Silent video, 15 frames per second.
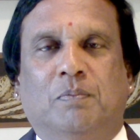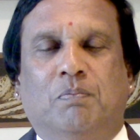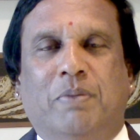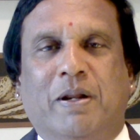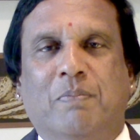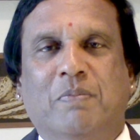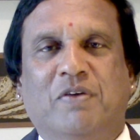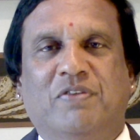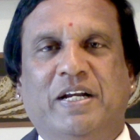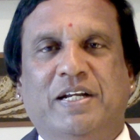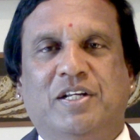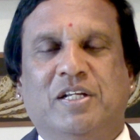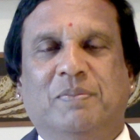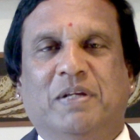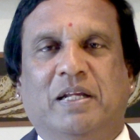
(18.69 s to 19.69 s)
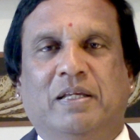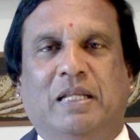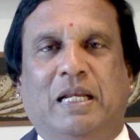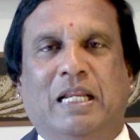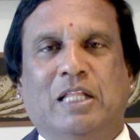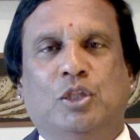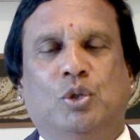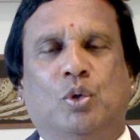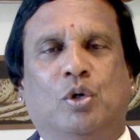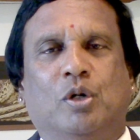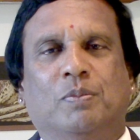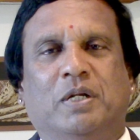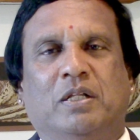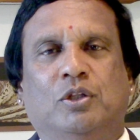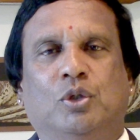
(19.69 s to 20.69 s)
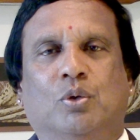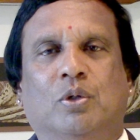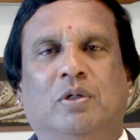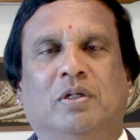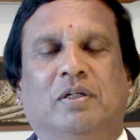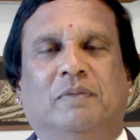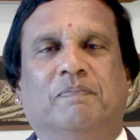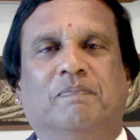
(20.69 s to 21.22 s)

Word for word: பிரம்ம விருட்சம் என இல்லந்தோறும் இருந்து கொண்டு